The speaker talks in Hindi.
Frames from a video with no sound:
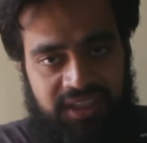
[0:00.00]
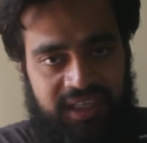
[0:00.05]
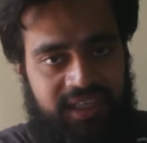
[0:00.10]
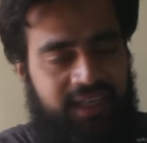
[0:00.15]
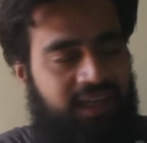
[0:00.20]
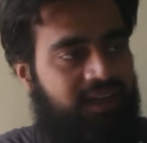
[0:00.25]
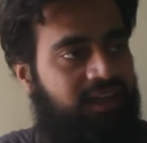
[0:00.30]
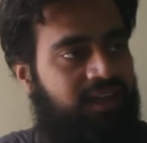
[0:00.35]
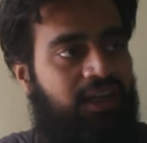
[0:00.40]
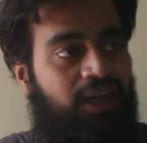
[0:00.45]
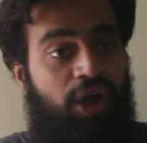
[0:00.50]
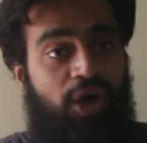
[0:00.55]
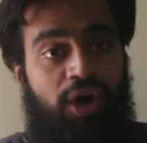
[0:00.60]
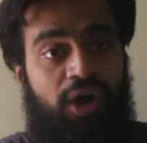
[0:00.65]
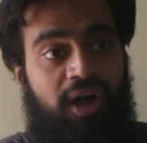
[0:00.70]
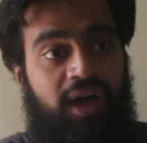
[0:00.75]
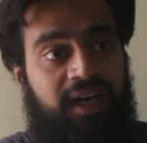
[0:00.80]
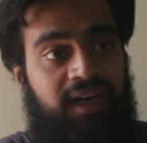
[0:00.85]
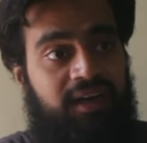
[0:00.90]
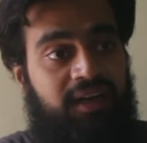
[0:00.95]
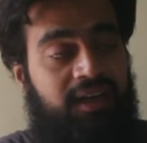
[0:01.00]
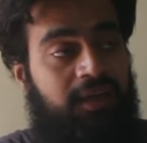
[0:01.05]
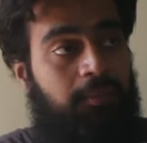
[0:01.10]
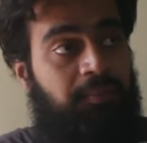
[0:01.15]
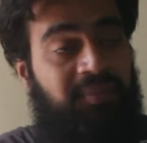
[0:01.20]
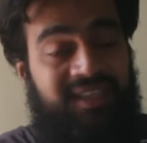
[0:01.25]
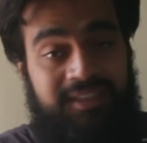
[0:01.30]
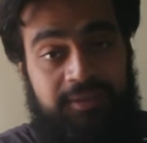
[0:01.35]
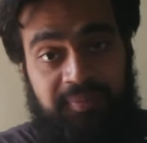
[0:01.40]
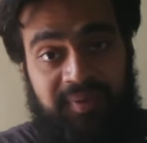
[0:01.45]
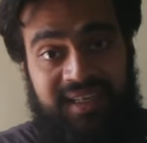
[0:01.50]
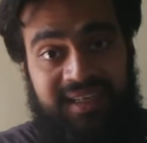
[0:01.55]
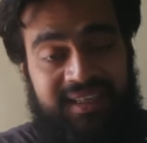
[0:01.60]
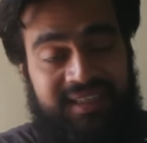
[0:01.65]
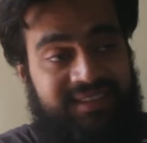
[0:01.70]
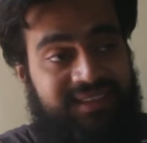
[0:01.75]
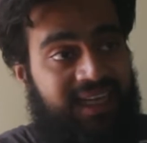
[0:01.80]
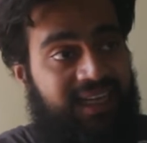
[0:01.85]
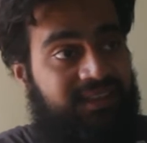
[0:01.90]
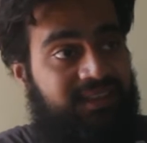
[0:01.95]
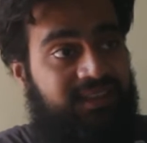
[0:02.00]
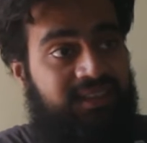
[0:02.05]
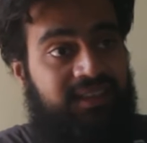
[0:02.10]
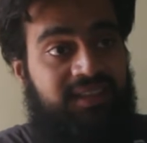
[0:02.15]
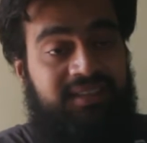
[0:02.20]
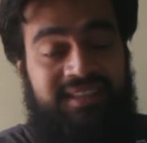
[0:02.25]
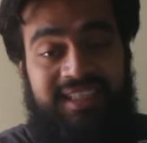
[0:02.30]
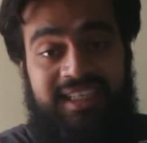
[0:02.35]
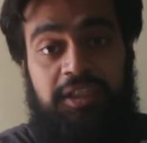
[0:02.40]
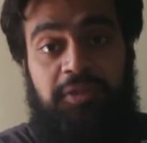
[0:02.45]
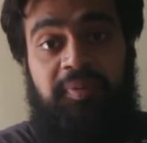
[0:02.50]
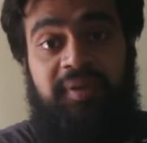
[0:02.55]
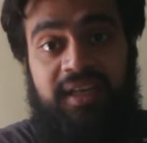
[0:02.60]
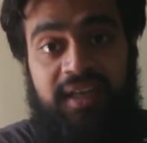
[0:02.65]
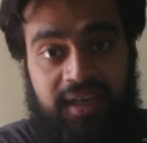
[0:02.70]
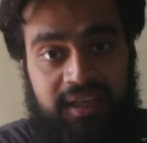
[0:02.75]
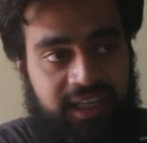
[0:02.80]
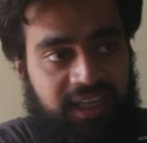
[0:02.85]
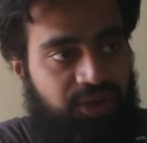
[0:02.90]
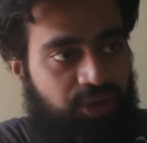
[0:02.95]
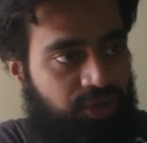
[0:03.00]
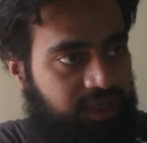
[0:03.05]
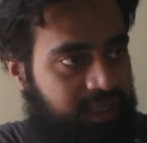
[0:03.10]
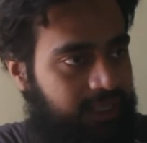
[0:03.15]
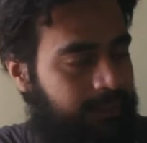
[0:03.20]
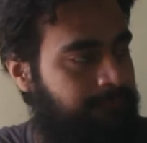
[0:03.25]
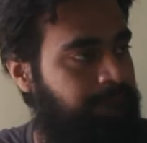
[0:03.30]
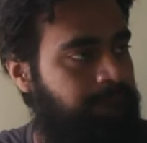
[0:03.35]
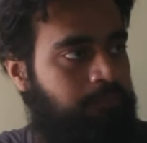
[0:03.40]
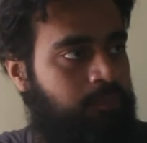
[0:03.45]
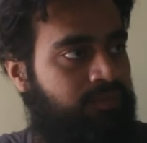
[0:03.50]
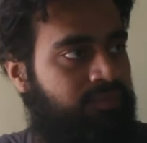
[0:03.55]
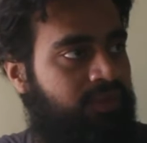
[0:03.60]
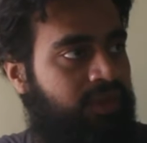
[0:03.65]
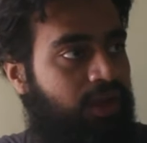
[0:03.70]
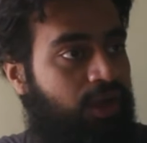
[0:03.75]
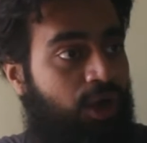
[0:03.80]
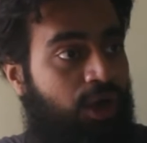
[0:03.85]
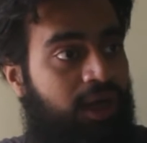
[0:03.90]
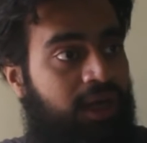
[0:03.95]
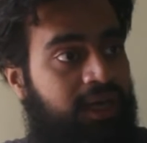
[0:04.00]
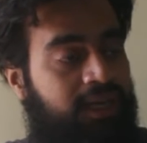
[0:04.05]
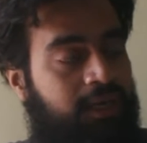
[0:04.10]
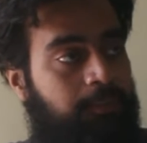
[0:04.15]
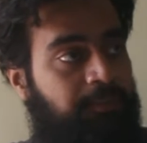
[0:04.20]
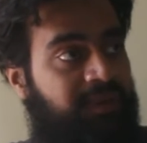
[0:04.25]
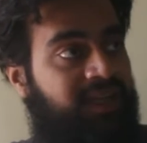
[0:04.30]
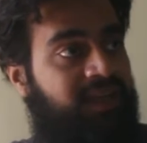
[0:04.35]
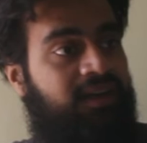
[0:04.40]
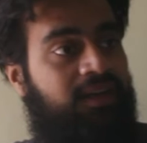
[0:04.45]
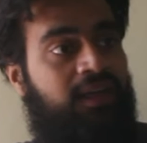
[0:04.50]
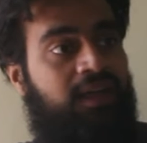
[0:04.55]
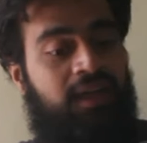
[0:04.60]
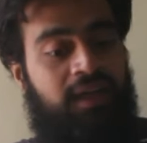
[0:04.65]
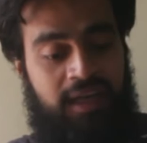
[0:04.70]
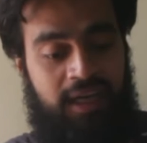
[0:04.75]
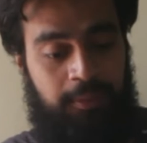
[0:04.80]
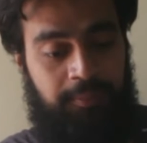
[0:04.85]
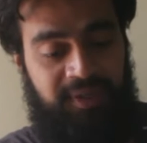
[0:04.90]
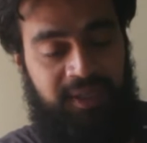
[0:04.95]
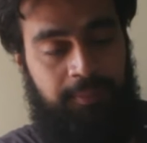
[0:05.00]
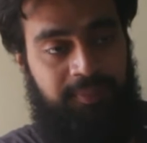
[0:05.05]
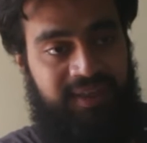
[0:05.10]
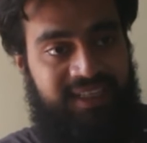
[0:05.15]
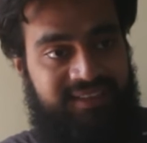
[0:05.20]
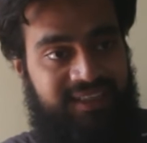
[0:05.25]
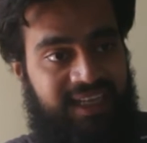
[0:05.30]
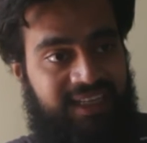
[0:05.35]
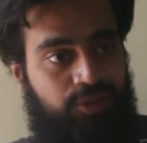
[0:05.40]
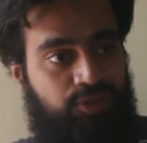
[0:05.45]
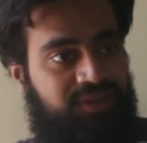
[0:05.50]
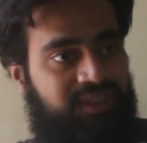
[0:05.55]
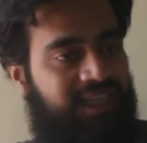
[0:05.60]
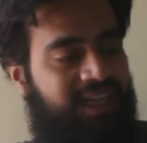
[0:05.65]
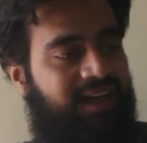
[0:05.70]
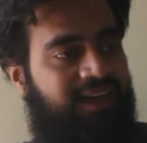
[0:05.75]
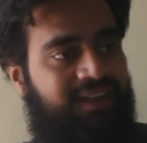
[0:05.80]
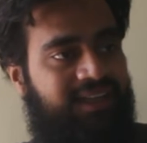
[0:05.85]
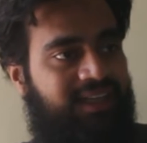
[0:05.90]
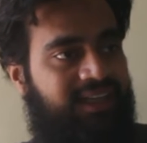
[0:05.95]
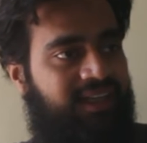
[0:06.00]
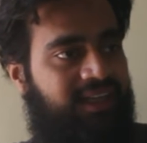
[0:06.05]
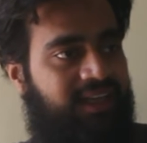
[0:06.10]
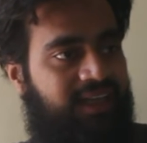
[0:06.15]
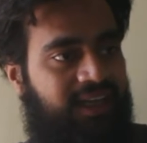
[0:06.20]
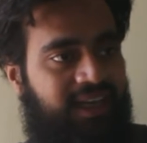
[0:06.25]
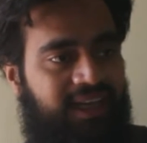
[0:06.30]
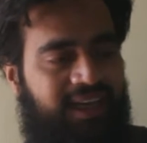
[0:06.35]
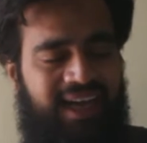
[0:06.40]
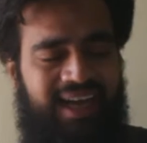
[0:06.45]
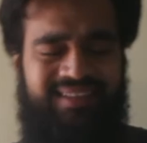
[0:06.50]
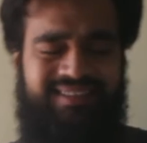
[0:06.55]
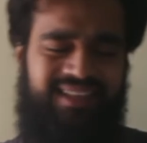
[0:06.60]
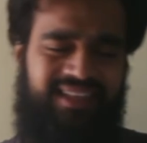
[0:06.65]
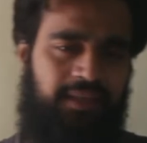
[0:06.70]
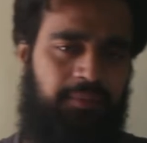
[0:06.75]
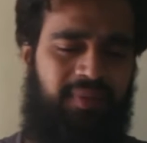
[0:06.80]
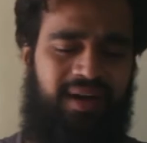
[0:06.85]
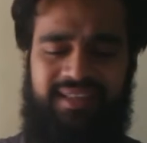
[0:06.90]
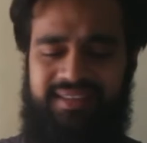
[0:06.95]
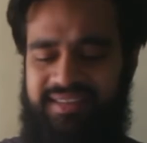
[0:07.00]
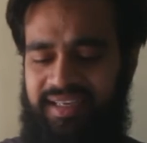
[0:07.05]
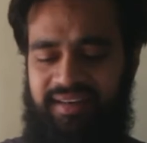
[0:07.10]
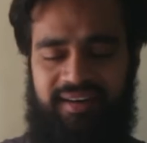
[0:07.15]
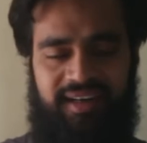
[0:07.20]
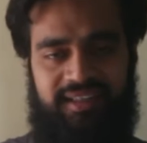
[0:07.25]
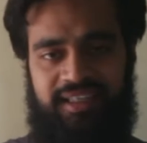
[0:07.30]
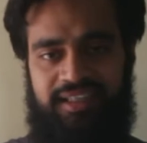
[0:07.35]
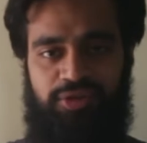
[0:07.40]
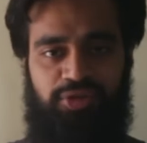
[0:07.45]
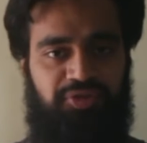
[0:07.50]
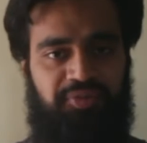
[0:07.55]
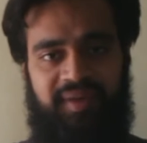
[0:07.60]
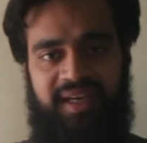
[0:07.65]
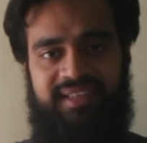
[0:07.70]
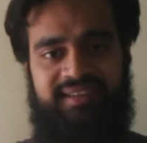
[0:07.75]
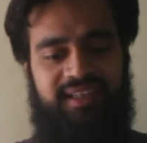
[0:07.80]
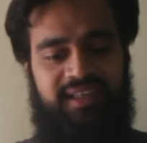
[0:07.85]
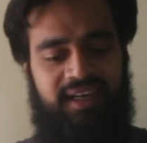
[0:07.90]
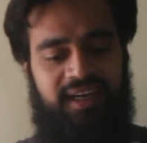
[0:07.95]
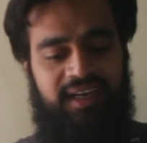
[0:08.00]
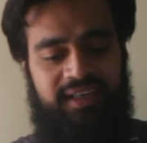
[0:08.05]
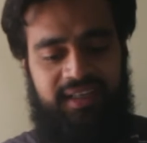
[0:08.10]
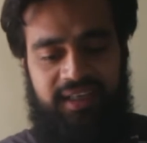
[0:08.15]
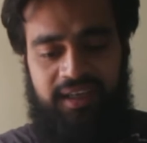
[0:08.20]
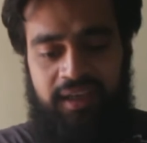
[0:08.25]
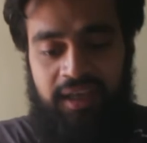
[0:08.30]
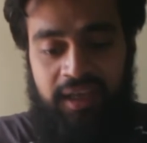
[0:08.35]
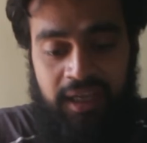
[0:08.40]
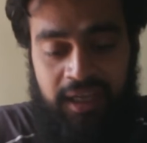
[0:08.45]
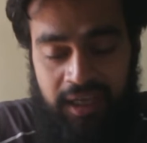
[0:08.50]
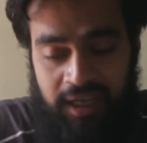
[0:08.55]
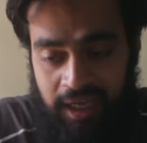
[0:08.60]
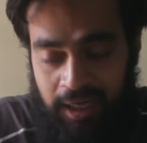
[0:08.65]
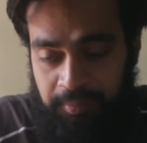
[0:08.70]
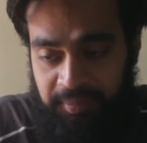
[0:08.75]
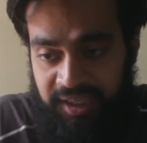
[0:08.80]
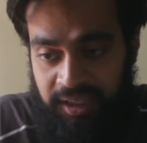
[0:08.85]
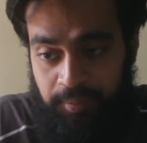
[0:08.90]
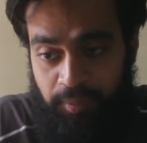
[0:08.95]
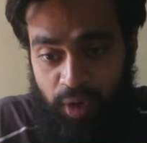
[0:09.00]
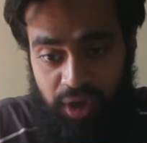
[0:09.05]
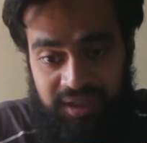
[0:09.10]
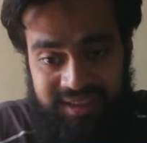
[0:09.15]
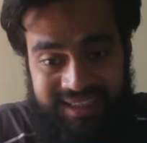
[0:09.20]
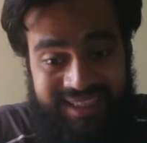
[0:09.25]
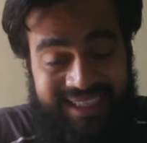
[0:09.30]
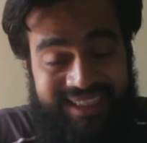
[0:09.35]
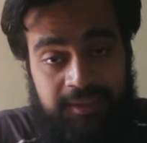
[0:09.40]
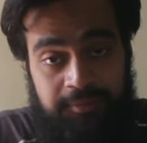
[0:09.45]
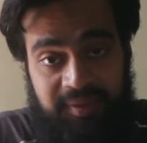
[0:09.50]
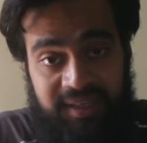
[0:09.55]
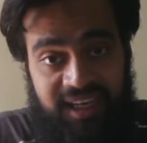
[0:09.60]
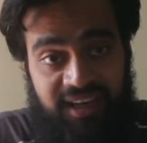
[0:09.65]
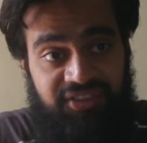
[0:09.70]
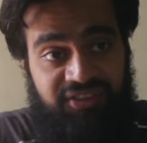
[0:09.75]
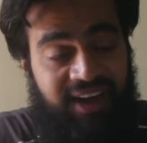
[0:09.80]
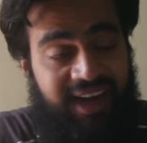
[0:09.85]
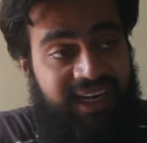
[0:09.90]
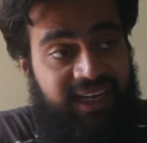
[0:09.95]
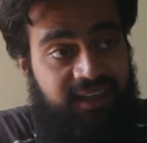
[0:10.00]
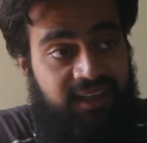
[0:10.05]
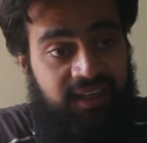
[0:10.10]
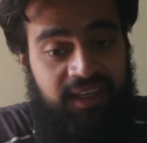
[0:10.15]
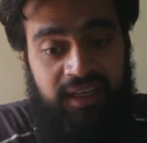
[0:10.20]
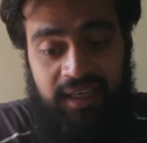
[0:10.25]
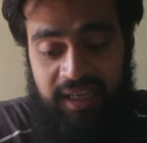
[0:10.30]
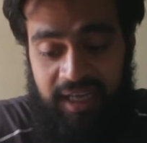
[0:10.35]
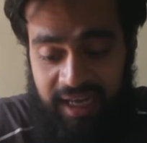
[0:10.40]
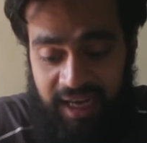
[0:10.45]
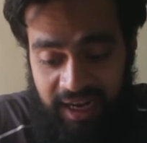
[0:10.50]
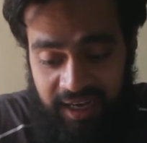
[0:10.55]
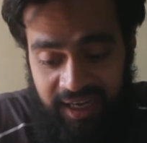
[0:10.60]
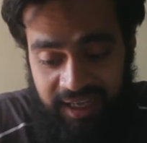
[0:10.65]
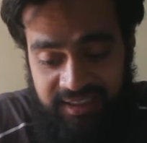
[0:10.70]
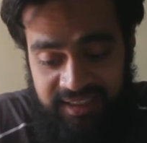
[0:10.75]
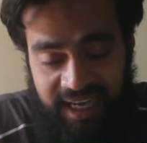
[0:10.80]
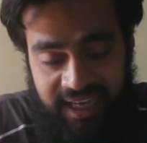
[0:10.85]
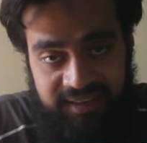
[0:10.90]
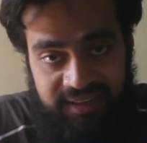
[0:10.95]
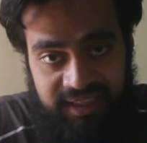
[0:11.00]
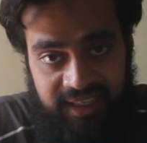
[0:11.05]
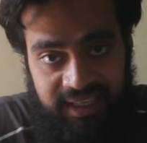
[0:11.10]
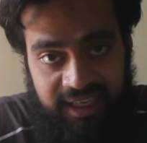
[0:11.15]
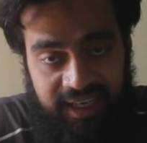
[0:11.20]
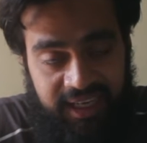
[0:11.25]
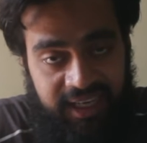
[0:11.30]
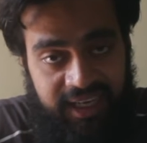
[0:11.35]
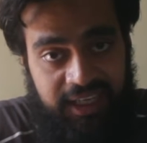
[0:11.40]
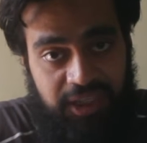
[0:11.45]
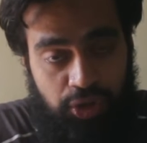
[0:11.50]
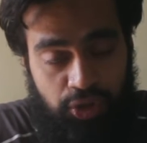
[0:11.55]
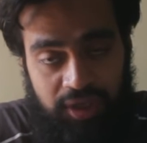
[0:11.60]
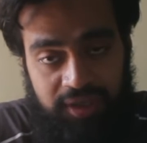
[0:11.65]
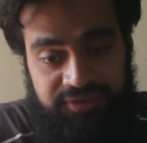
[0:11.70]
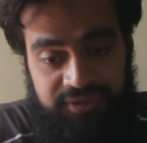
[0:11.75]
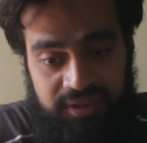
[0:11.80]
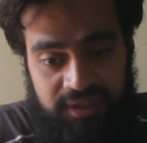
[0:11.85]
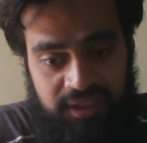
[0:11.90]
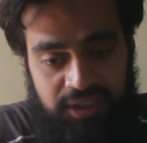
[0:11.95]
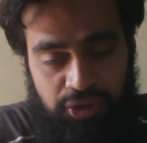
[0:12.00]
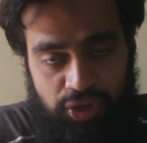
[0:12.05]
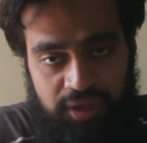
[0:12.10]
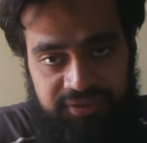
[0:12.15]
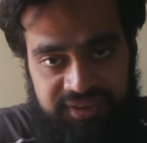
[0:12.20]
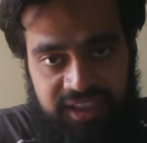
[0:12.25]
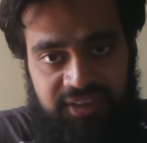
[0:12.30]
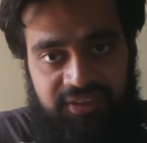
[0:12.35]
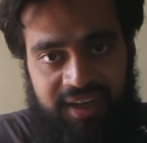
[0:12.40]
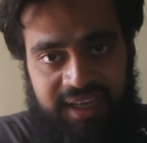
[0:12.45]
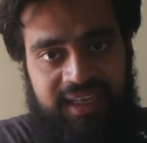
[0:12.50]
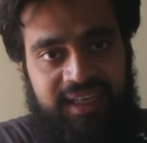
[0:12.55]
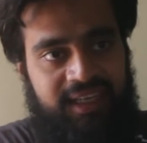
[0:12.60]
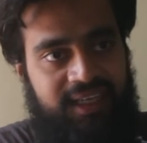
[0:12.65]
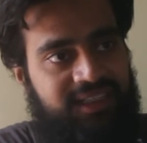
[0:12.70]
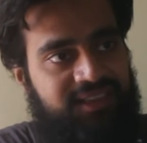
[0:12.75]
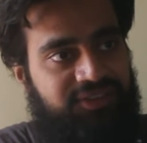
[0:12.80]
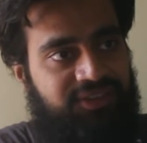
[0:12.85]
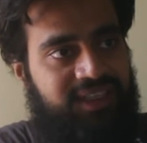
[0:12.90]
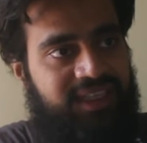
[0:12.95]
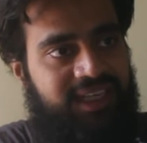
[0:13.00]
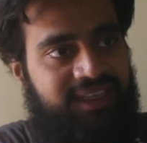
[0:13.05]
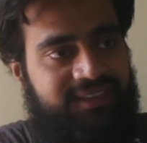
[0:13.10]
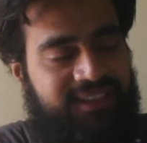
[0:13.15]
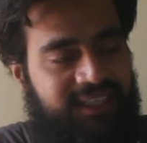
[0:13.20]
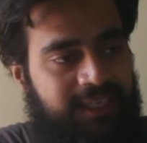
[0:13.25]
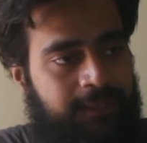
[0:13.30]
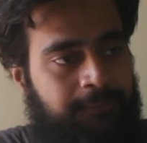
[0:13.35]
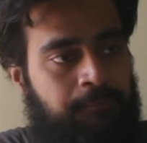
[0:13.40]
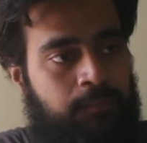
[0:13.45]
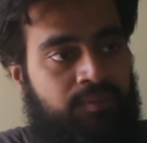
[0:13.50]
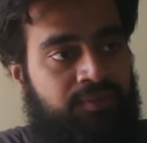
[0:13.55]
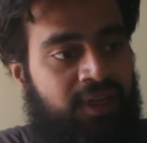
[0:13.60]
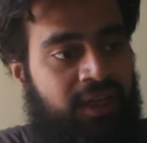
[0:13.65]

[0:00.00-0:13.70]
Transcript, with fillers: ठीक है और बिजबिंग के साथ जीएसपी लकी हो गया और फिर खबीब के साथ उसने कहा कि एक ऐसा ही बात चल रहा था तो उसमें ऐसे कहा कि खबीब और जीएसपी का फाइट कराना चाहते हैं यूएफ यूएफसी वाले इस वजह से